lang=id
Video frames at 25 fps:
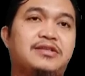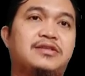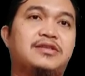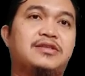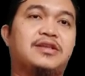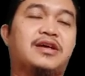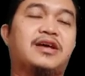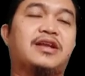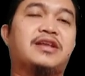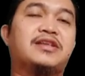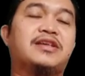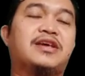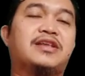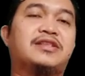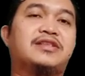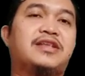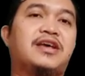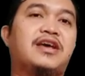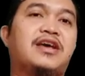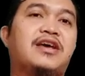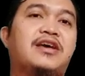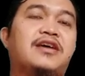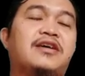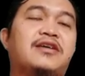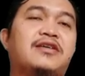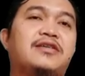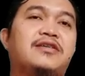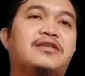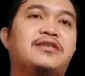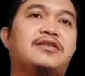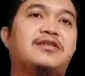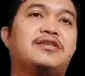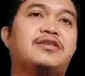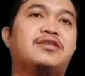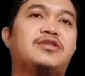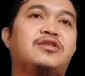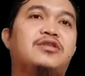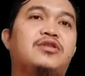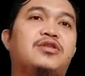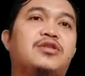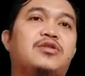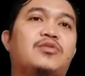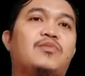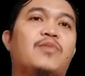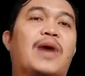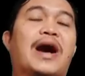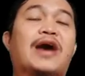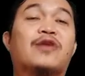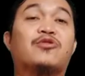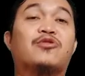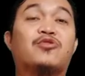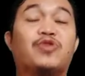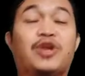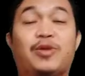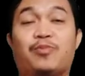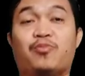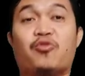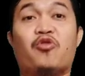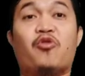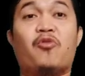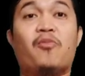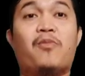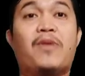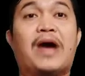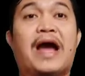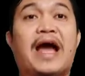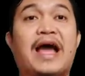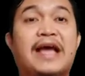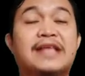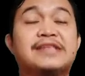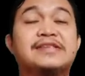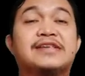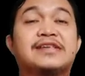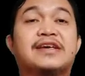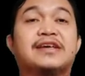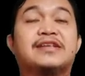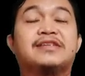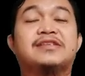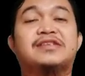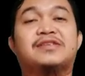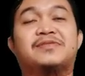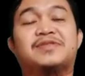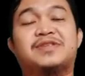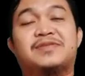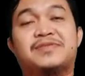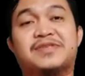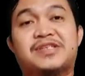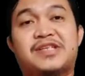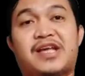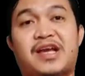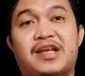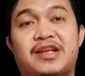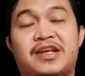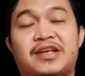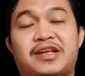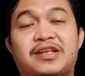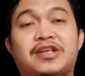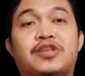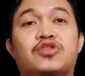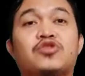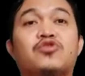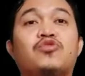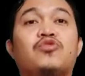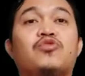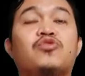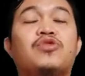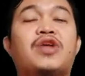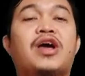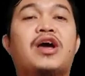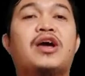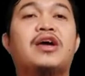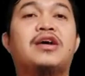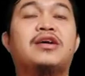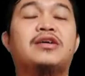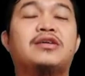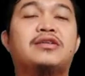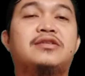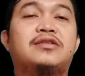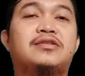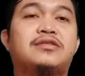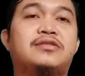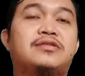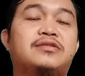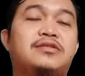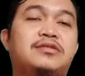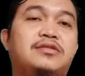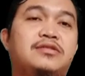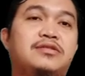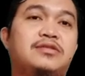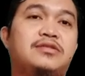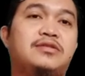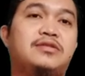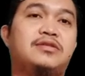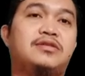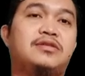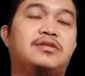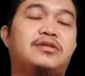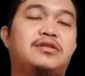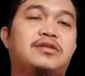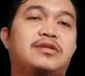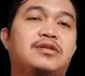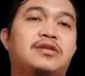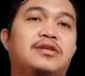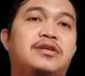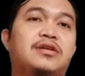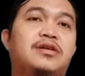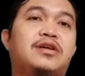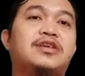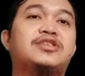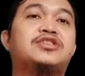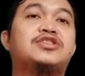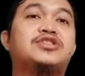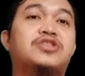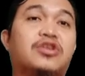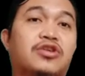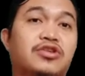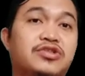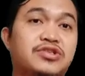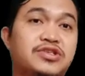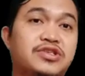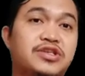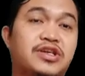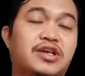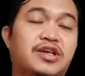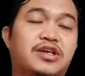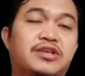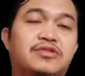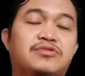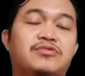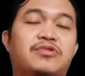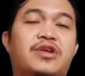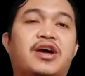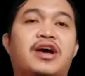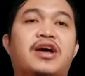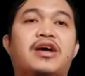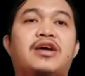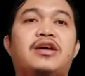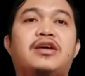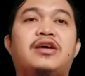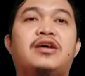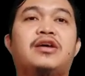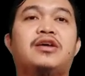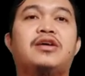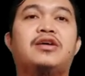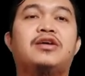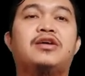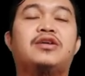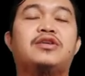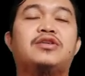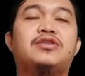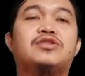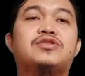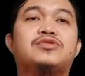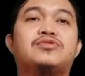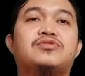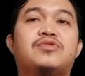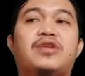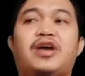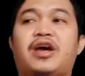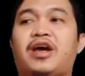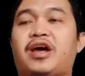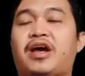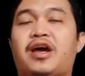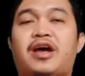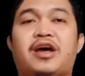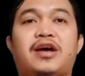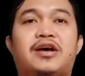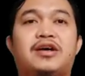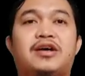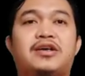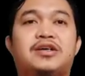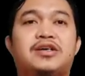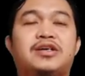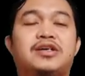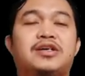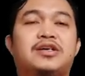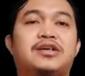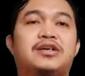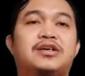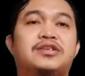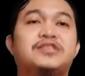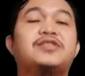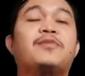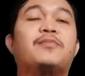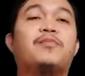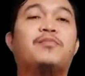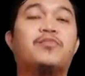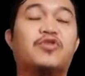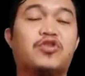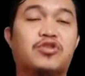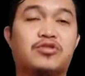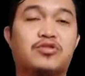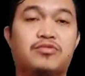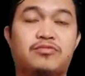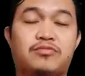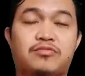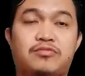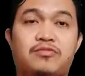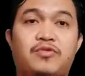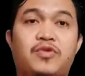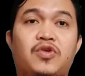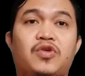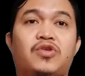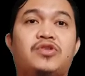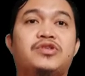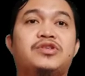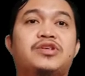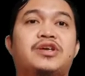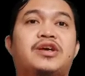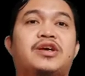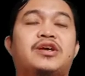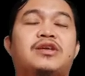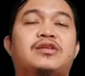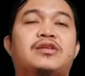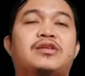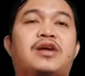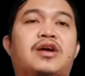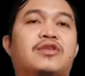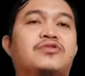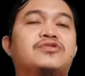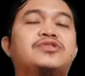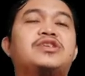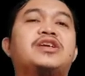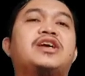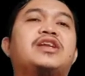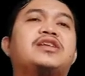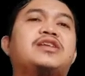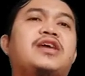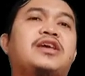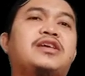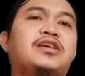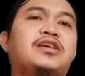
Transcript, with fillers: ternyata baru dipompa aja nih sama-sama sekalian itu udah ngecros ya sudah sudah uh, nyemprot fuelnya harusnya kan nggak